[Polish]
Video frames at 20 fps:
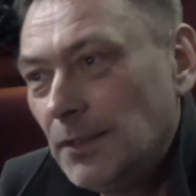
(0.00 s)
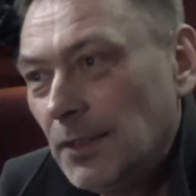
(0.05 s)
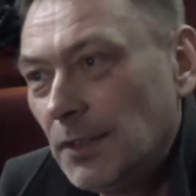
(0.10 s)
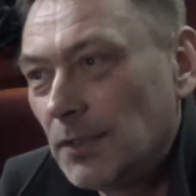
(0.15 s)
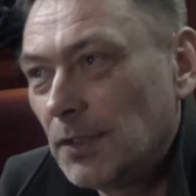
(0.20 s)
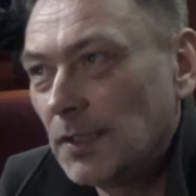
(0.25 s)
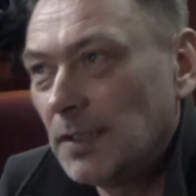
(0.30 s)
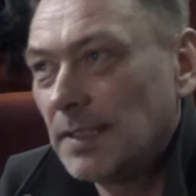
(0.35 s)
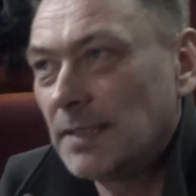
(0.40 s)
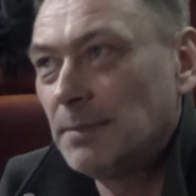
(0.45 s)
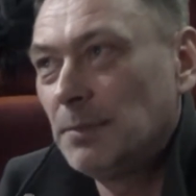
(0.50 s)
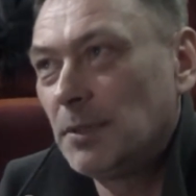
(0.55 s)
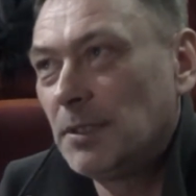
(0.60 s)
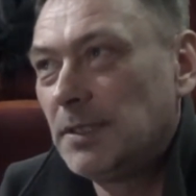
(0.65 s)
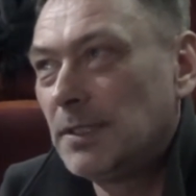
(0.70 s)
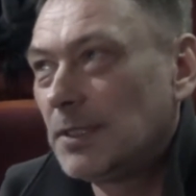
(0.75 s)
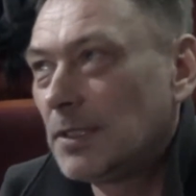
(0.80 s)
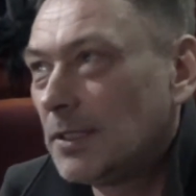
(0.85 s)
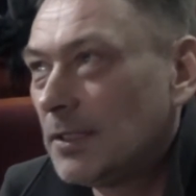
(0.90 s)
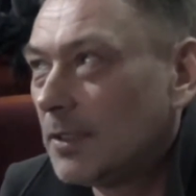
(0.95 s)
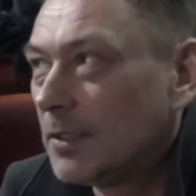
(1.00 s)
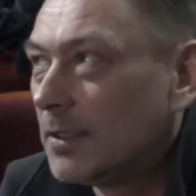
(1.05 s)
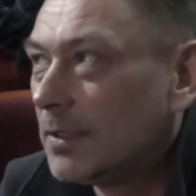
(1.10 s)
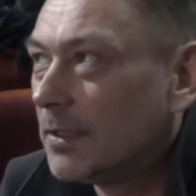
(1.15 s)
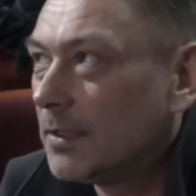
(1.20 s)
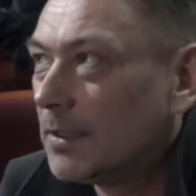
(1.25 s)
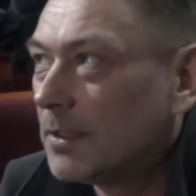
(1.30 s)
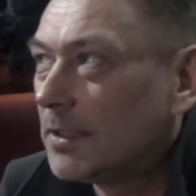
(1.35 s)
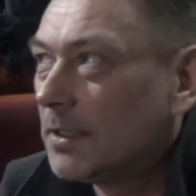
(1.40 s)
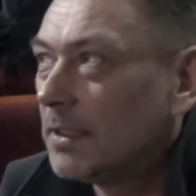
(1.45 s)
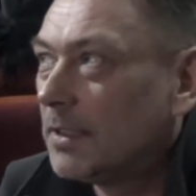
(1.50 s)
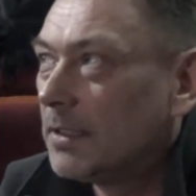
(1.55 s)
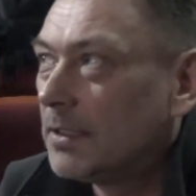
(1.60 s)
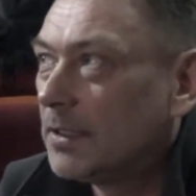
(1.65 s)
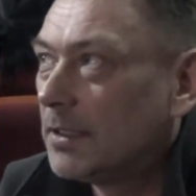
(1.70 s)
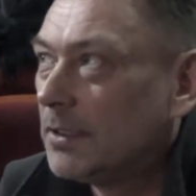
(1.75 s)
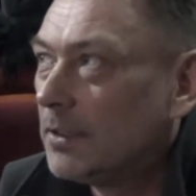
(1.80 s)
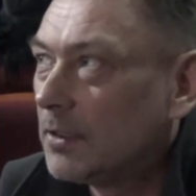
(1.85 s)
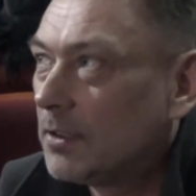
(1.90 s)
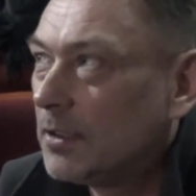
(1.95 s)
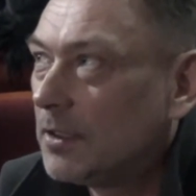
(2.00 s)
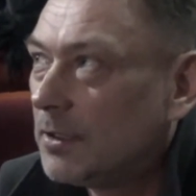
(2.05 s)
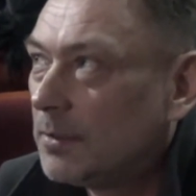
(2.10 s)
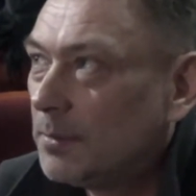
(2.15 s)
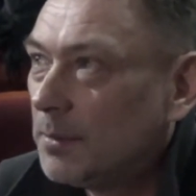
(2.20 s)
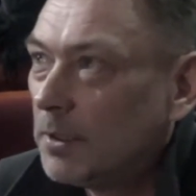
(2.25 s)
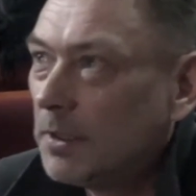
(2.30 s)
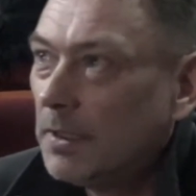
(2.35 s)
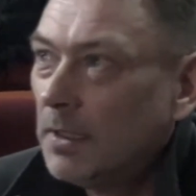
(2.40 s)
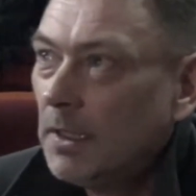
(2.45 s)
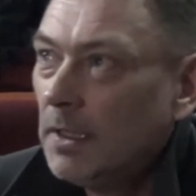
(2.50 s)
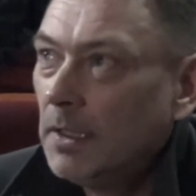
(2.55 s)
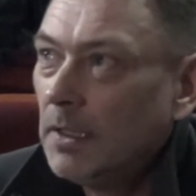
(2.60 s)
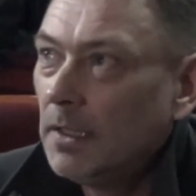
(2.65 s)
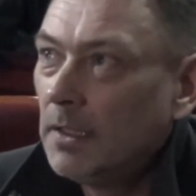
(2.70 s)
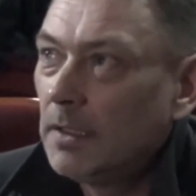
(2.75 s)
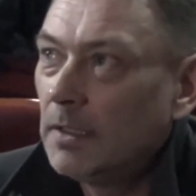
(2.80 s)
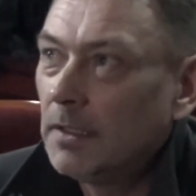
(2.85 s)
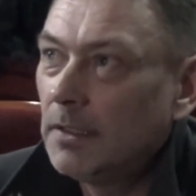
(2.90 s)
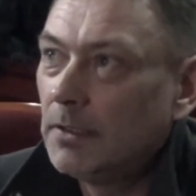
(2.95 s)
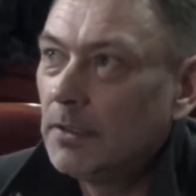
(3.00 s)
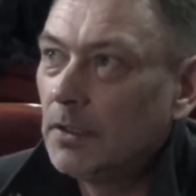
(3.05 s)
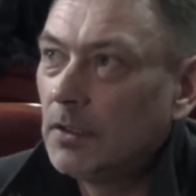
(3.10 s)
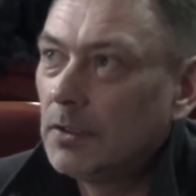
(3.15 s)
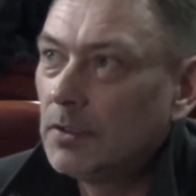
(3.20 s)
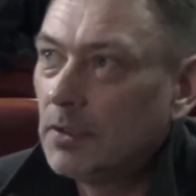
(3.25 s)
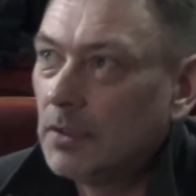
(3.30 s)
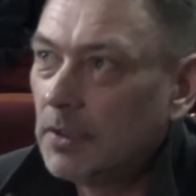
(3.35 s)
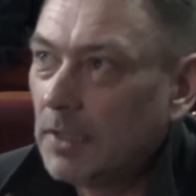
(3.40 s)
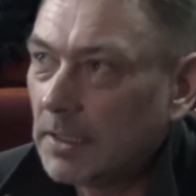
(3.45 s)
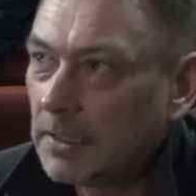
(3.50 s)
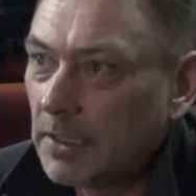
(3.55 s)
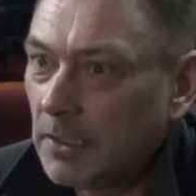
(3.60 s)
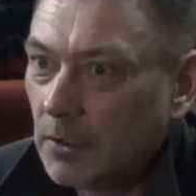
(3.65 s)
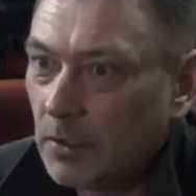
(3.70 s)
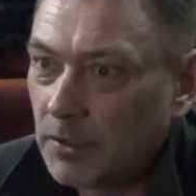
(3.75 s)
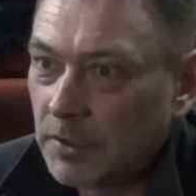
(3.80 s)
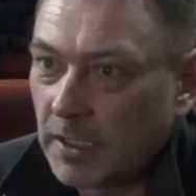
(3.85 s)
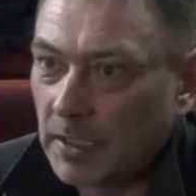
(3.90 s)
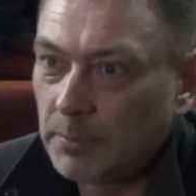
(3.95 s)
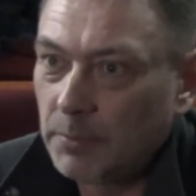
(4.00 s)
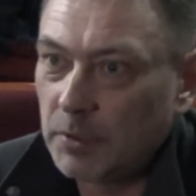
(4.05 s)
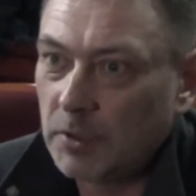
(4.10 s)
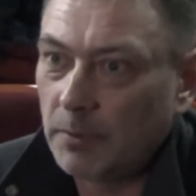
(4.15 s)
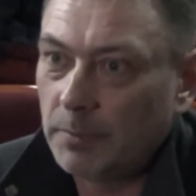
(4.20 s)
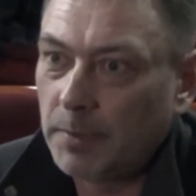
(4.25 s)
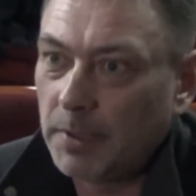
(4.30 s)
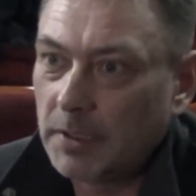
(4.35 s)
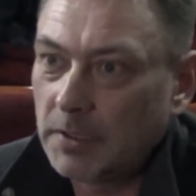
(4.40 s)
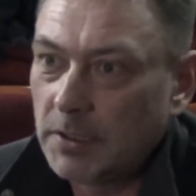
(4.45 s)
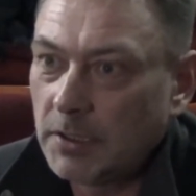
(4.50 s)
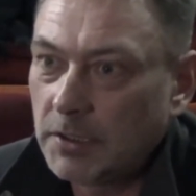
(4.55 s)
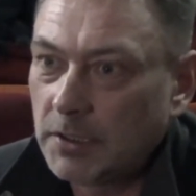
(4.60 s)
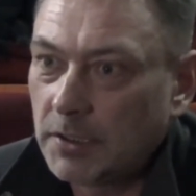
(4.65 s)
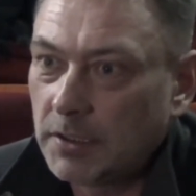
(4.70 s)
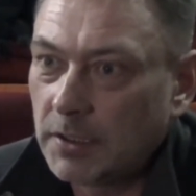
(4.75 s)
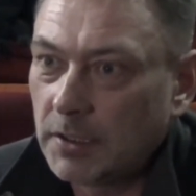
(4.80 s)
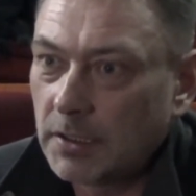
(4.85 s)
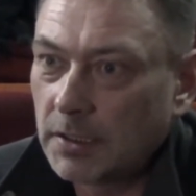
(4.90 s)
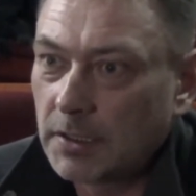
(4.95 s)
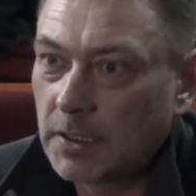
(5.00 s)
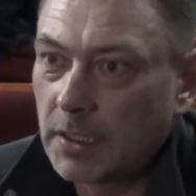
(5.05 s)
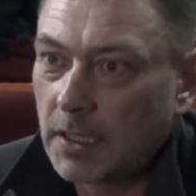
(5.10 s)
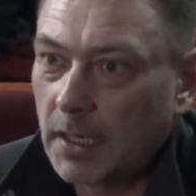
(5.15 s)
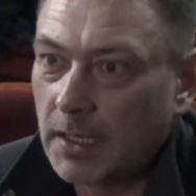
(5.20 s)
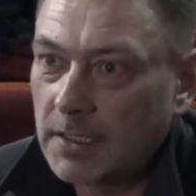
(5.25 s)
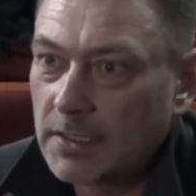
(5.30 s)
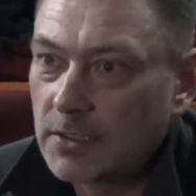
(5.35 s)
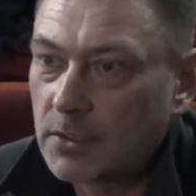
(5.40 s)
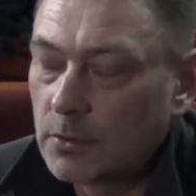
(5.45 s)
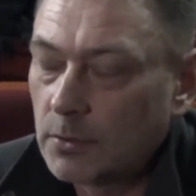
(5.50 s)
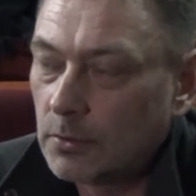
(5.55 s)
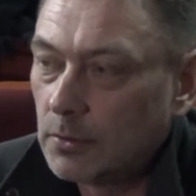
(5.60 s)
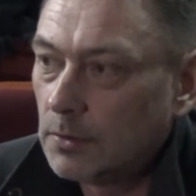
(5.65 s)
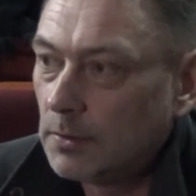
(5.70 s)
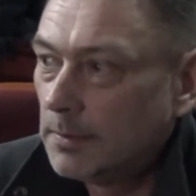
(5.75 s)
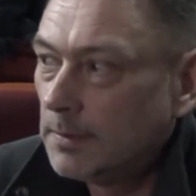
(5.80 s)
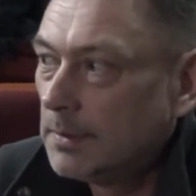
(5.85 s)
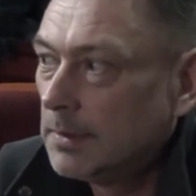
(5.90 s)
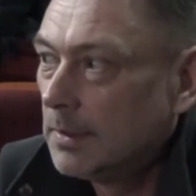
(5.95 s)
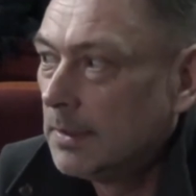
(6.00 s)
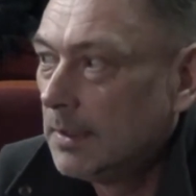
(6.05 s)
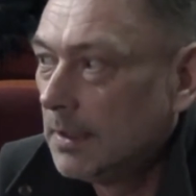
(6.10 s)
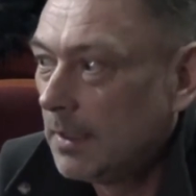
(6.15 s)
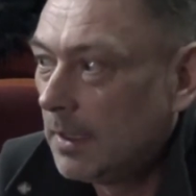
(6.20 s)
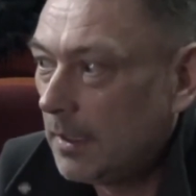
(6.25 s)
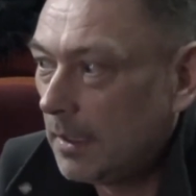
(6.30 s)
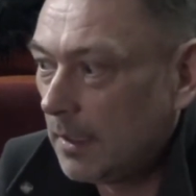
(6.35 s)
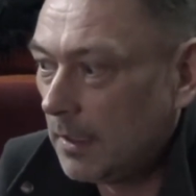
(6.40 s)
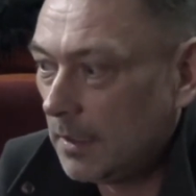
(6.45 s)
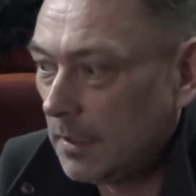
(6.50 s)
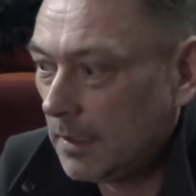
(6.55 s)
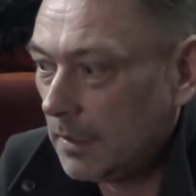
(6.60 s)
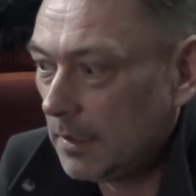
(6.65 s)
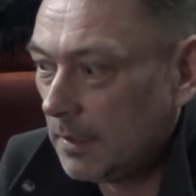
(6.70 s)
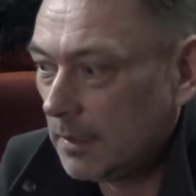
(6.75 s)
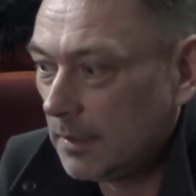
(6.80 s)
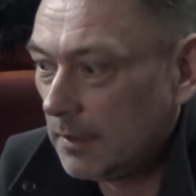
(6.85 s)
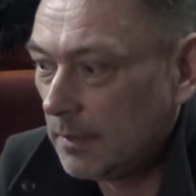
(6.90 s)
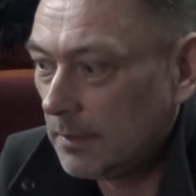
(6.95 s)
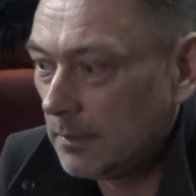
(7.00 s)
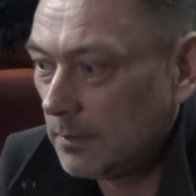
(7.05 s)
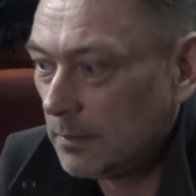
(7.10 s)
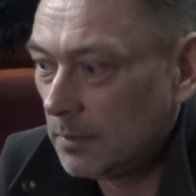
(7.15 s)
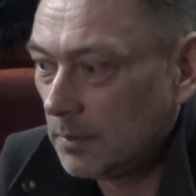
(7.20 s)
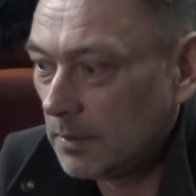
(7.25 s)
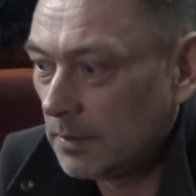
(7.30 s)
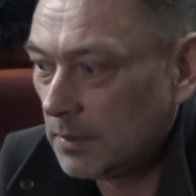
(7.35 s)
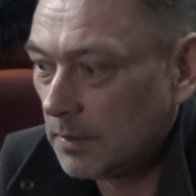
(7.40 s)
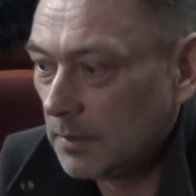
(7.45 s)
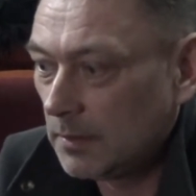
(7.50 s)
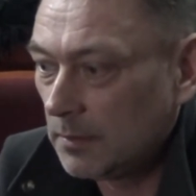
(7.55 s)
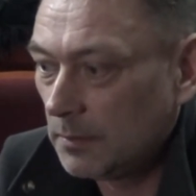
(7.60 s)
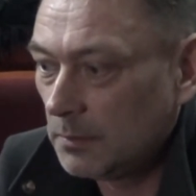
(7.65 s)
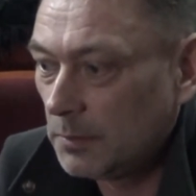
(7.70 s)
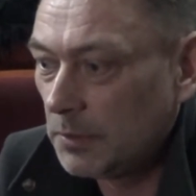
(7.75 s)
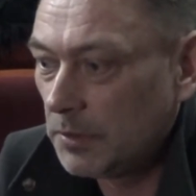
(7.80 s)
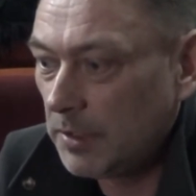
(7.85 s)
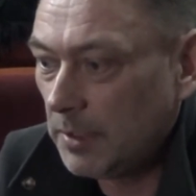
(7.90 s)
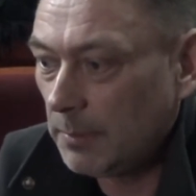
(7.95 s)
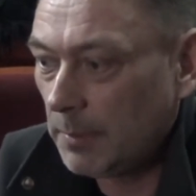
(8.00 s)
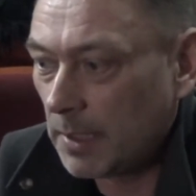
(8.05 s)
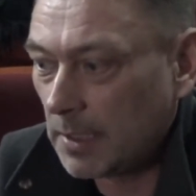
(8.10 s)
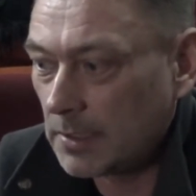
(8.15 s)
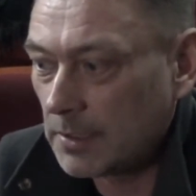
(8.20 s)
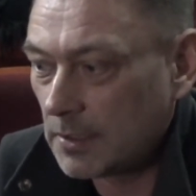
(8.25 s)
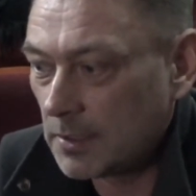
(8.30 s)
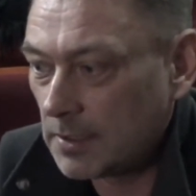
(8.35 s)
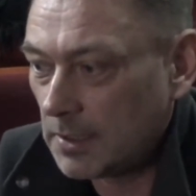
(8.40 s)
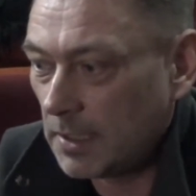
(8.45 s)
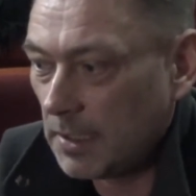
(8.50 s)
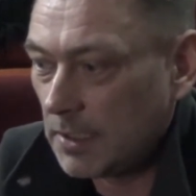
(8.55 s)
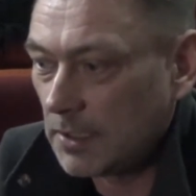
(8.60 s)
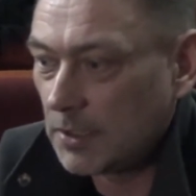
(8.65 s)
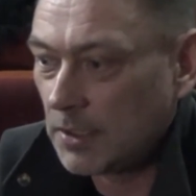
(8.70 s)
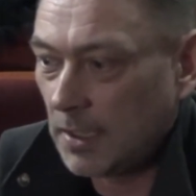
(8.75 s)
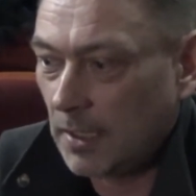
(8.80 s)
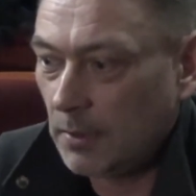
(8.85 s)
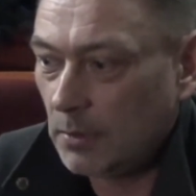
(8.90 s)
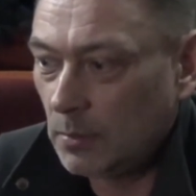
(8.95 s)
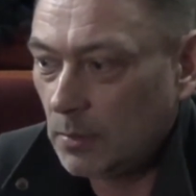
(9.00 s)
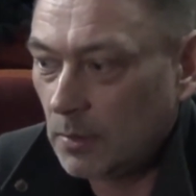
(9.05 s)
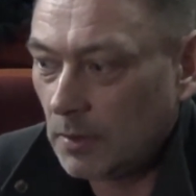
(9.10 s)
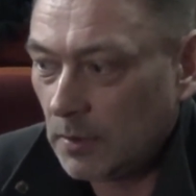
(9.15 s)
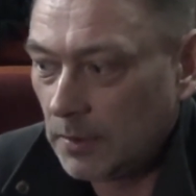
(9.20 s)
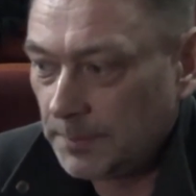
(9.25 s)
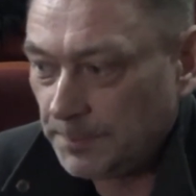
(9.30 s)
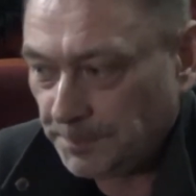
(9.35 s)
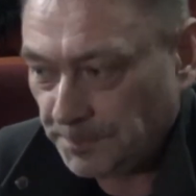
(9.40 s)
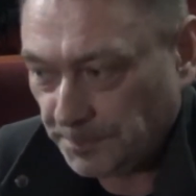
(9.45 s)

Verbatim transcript: No to jest, myślę, że to, że, że doszliśmy e, do, do jakiegoś, jakby to powiedzieć, kresu. E, mnie bardzo zależało